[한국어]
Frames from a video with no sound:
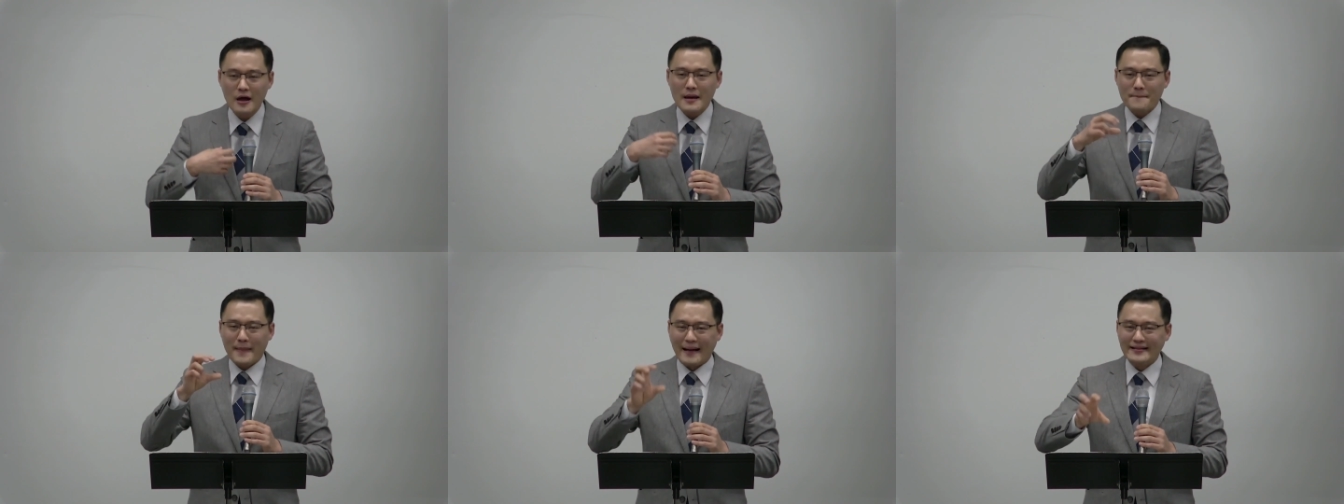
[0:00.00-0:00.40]

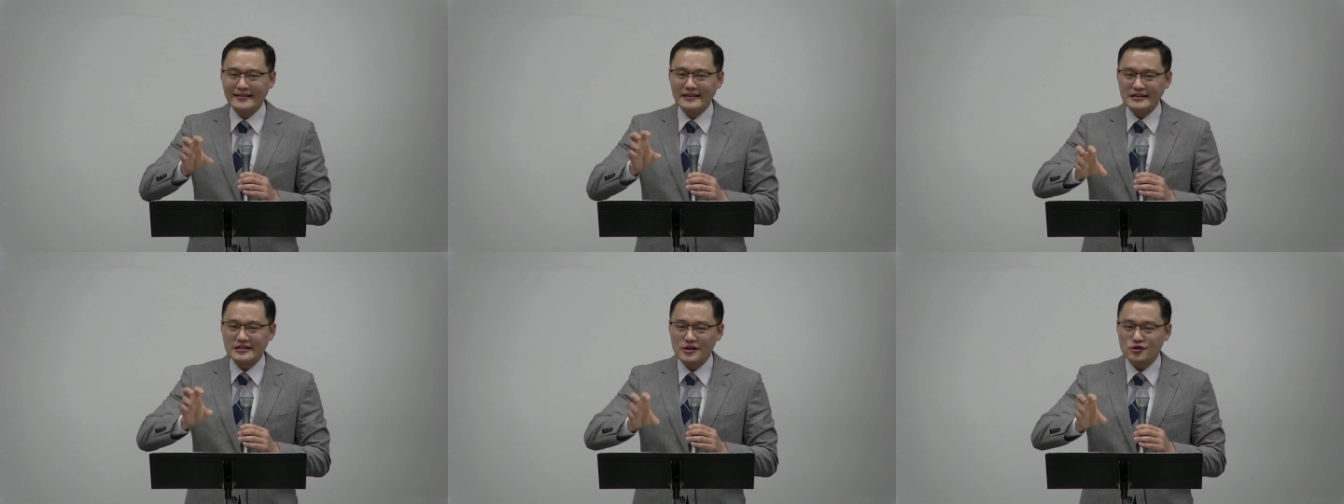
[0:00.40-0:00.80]

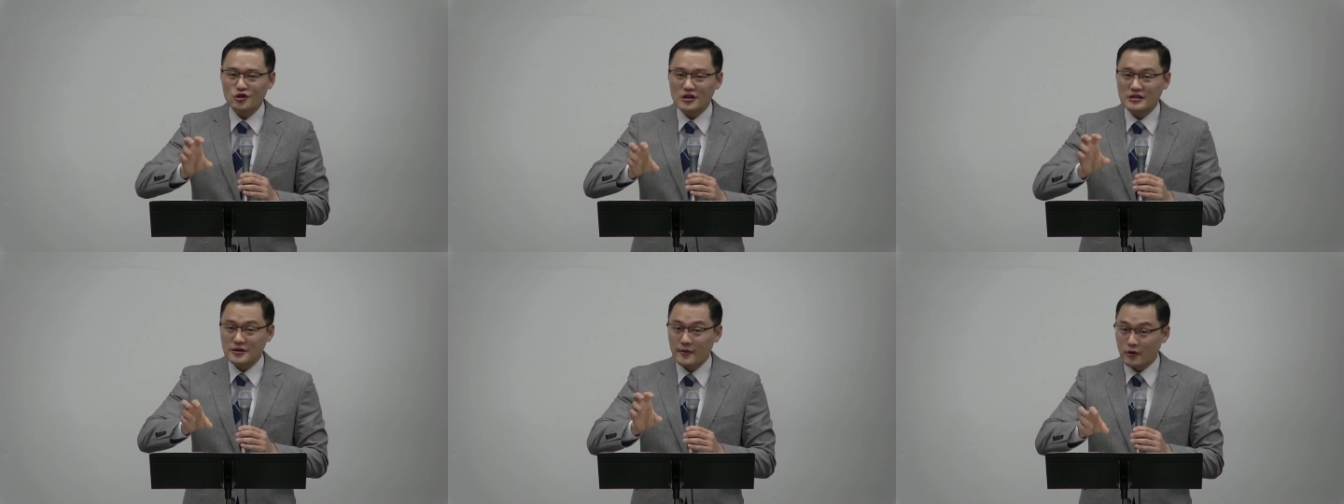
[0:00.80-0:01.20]
만드실 수
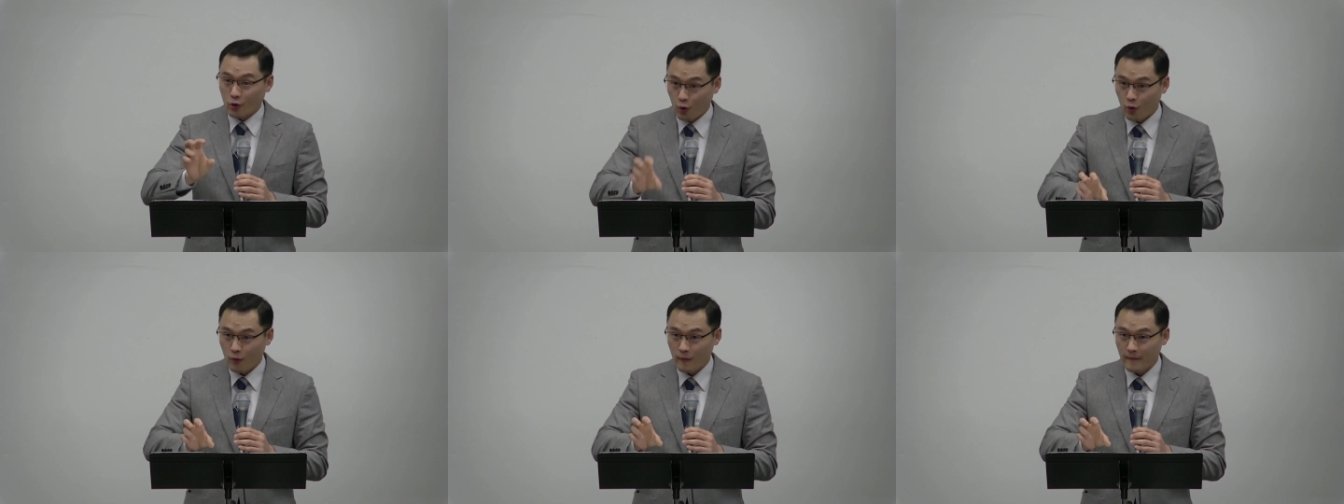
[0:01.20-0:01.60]

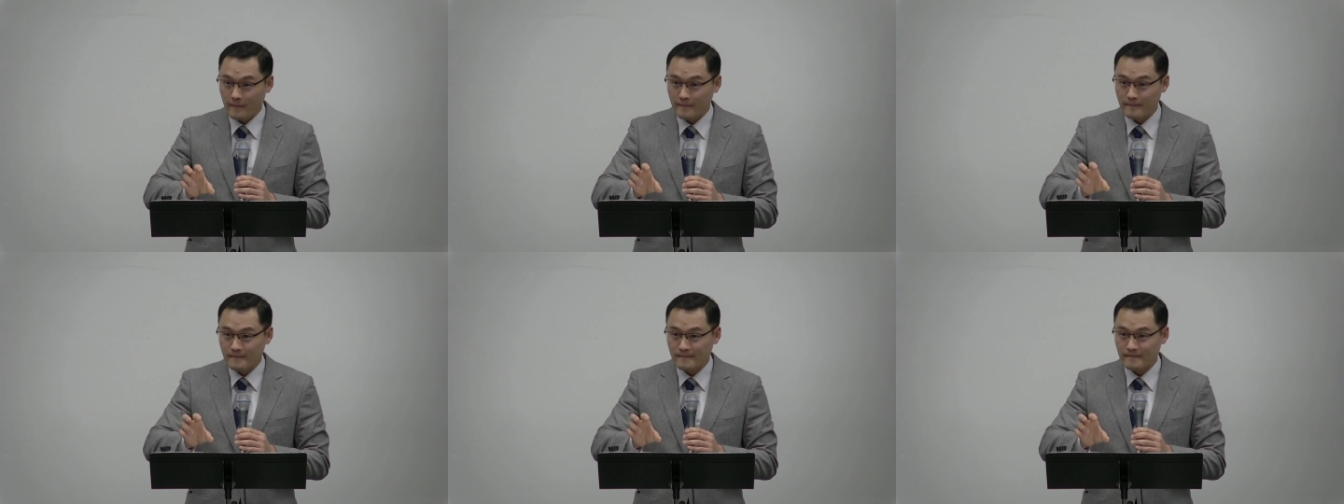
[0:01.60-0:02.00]
있음에도
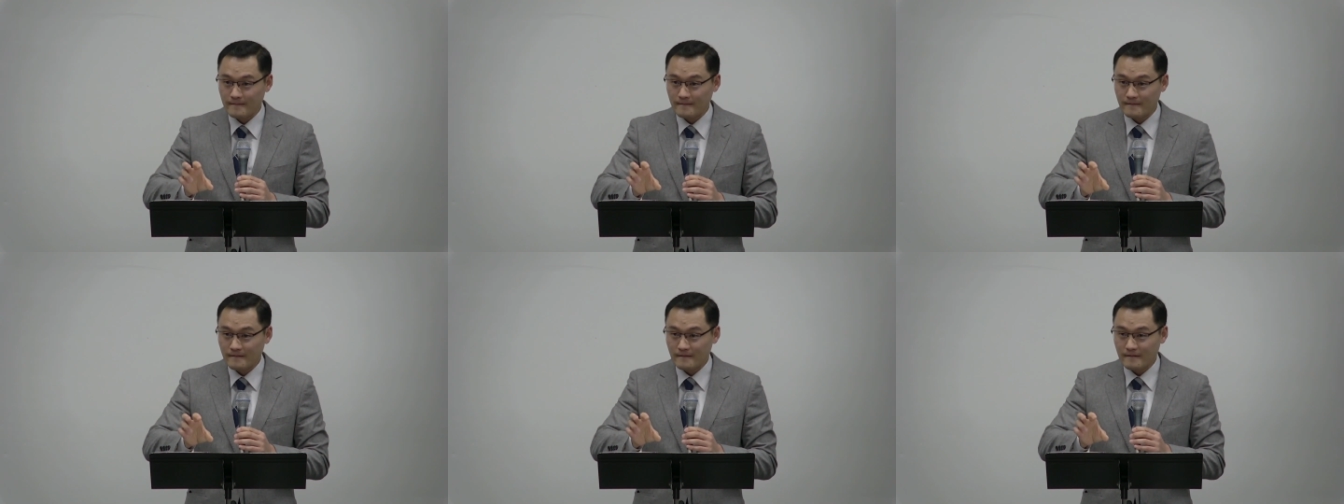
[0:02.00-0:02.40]

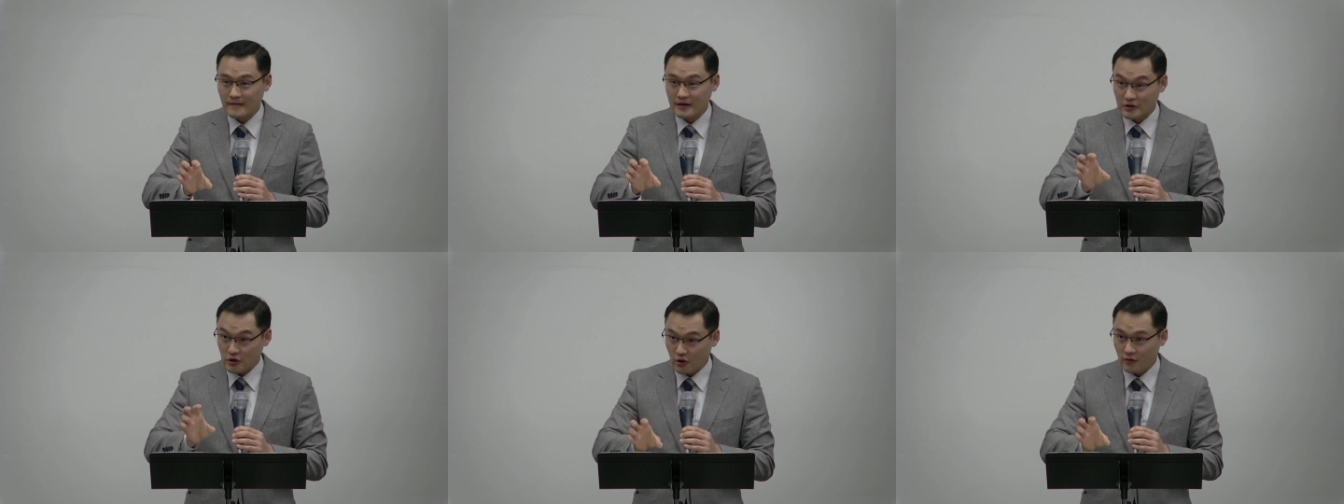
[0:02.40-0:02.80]

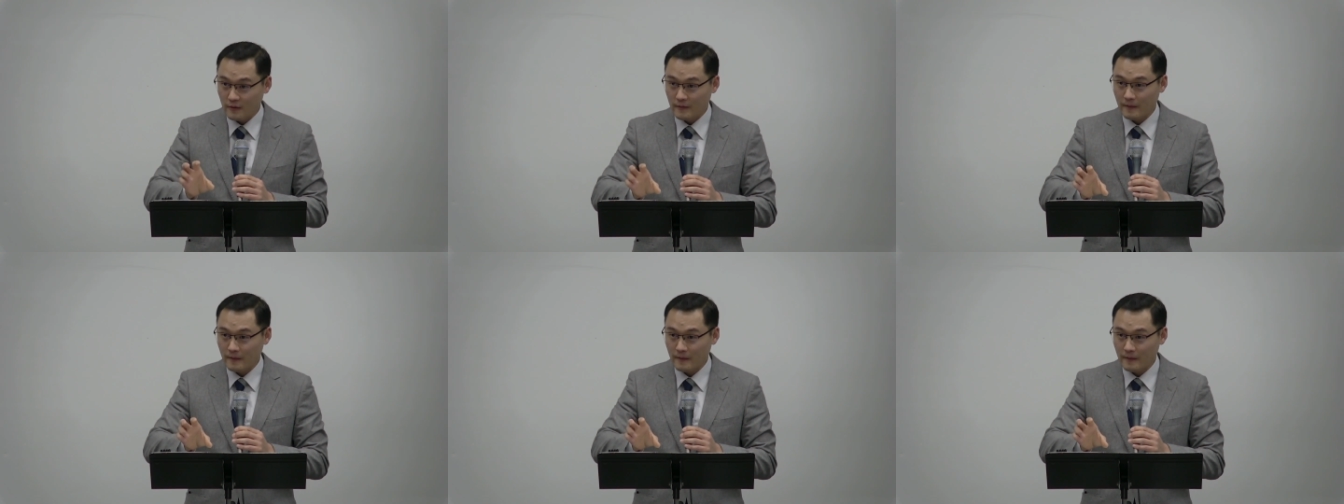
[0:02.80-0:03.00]
그죠?